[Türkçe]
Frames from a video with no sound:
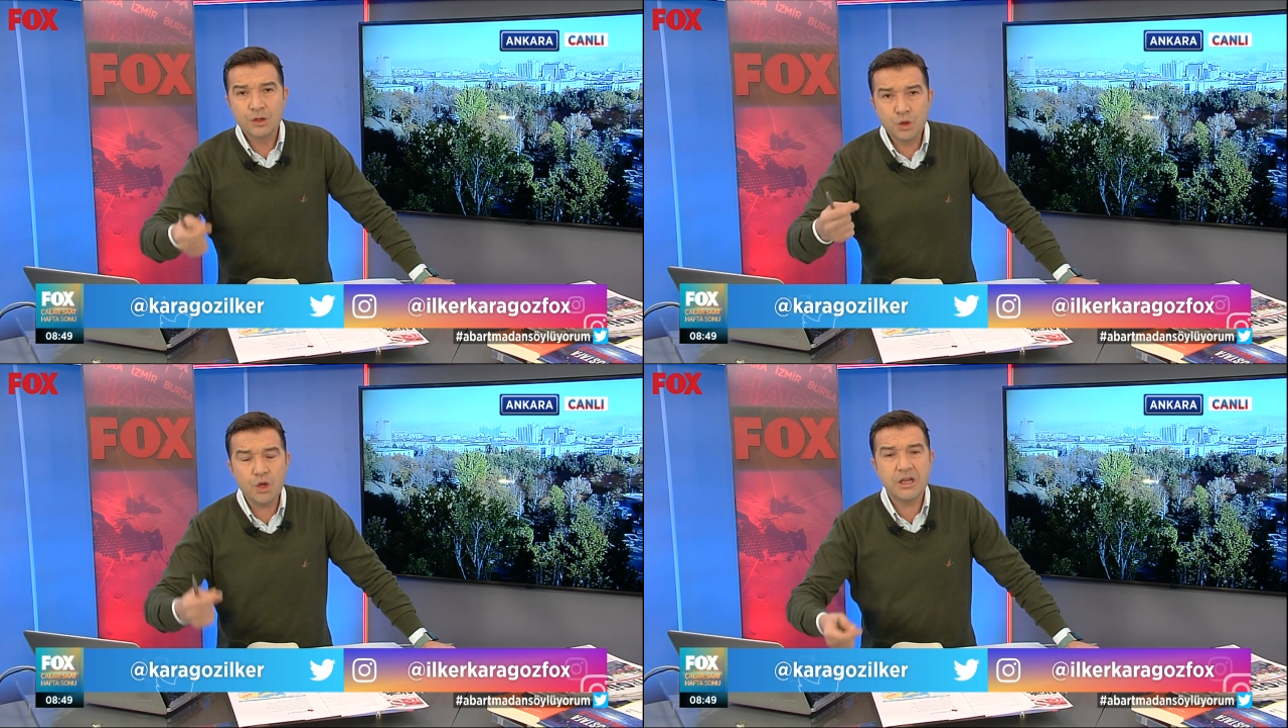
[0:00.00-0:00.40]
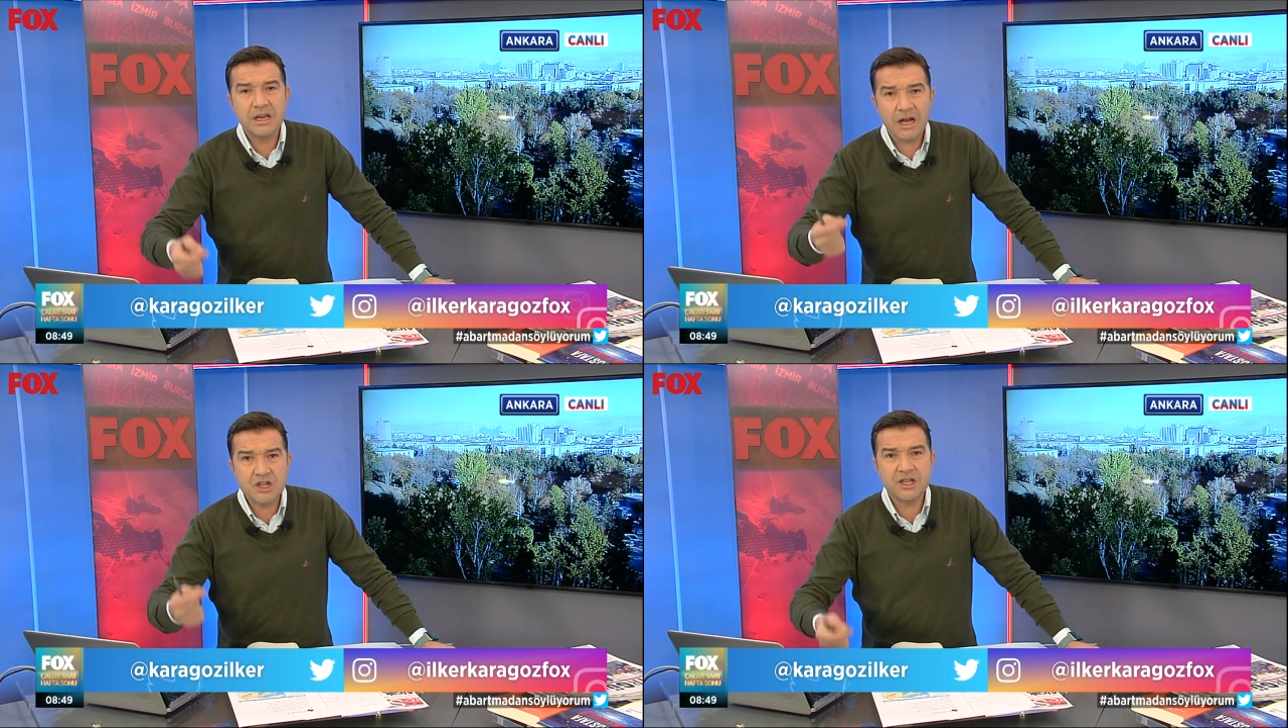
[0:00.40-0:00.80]

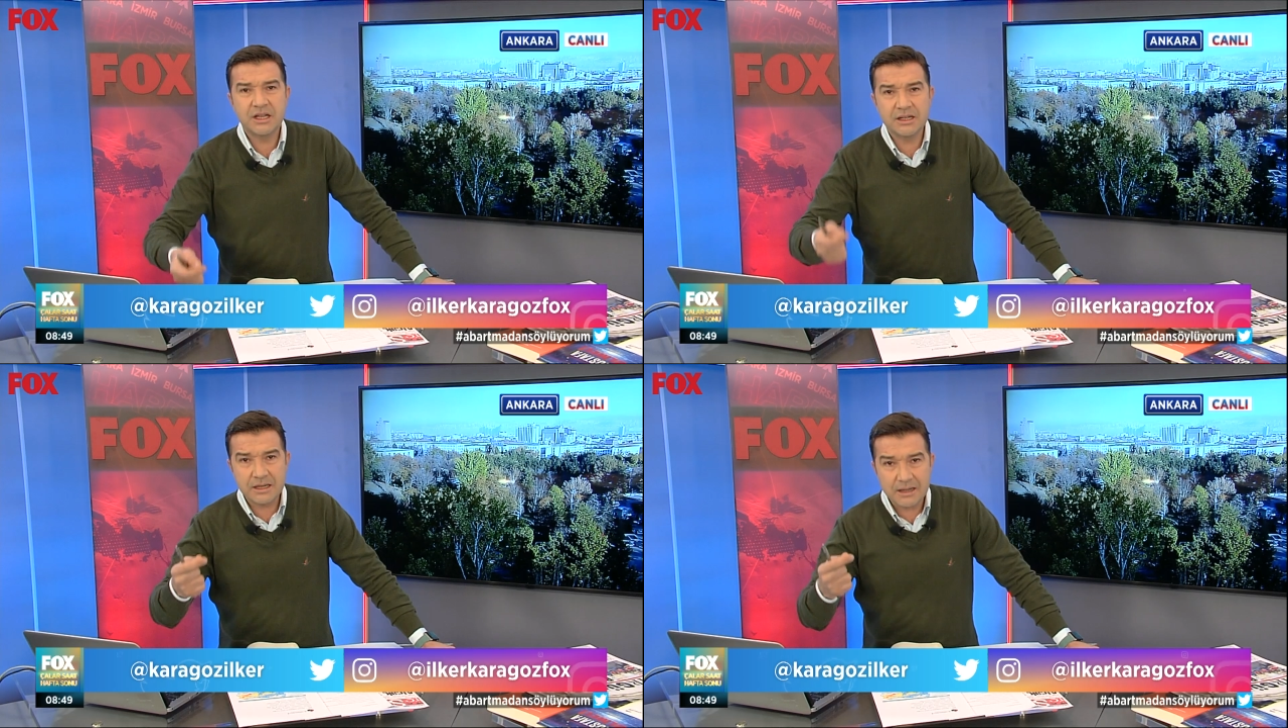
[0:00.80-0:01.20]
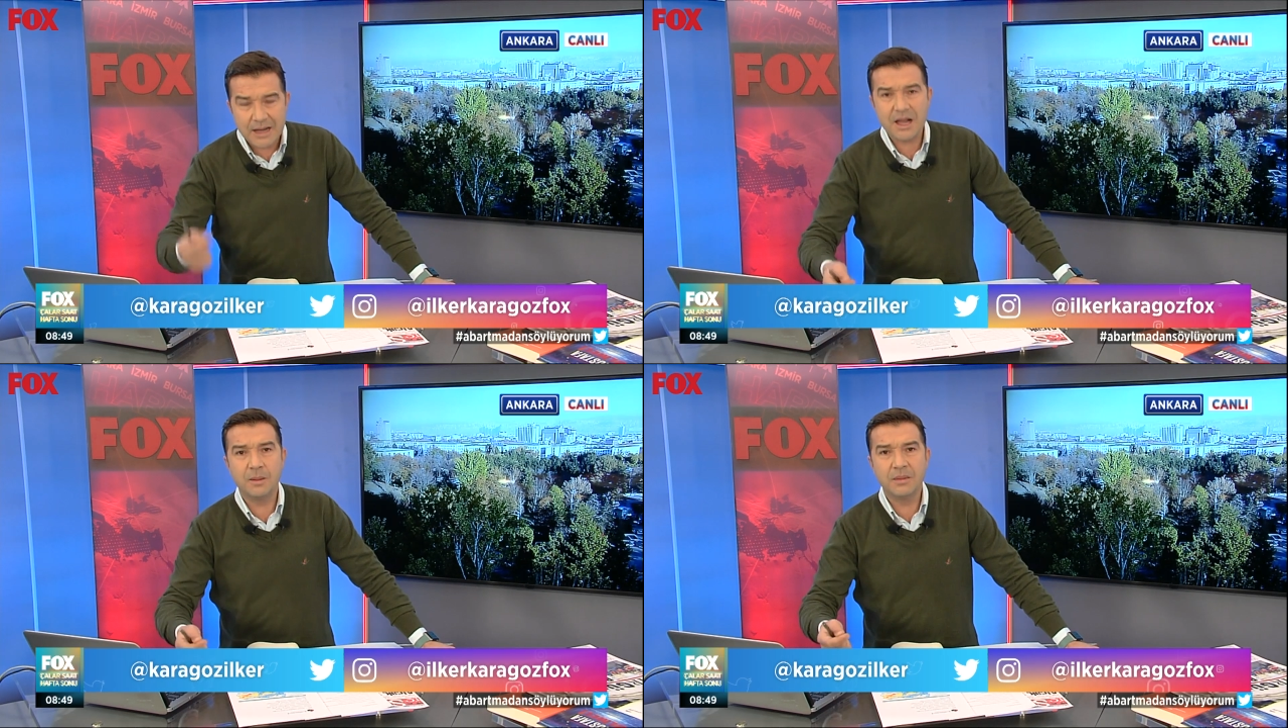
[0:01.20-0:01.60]
TÜİK'in açıkladığı
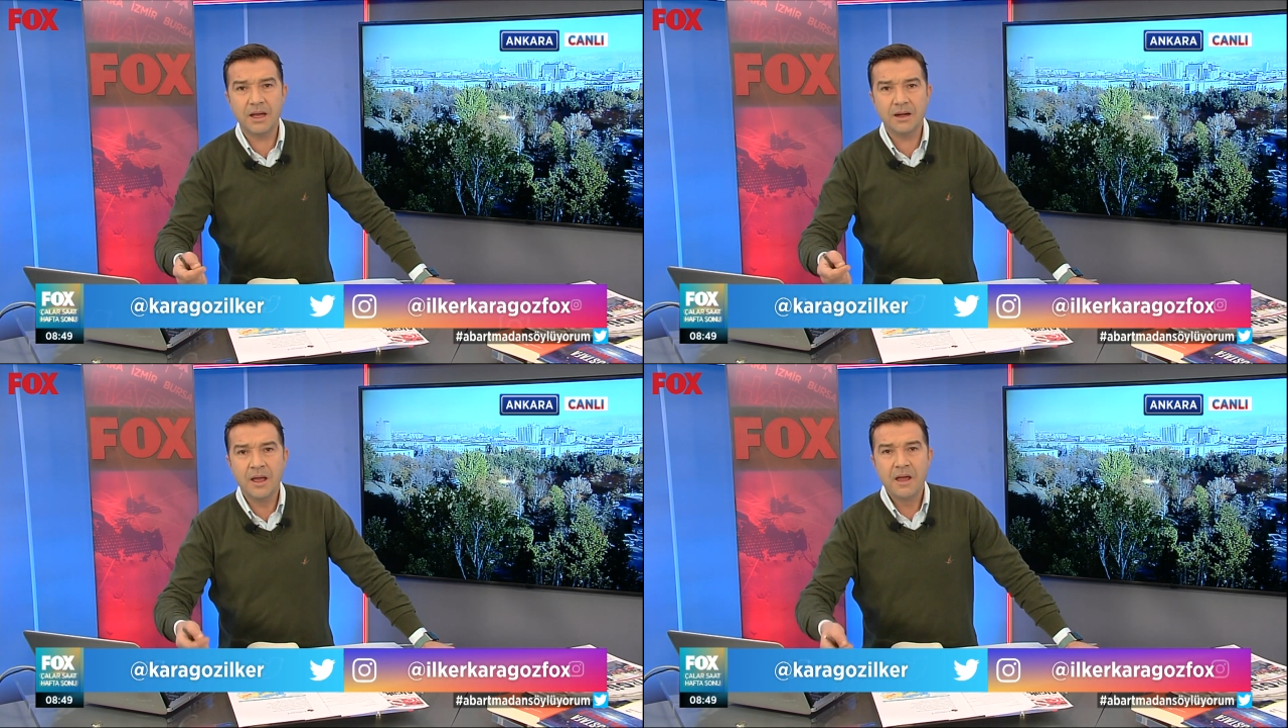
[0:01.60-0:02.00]
rakamlar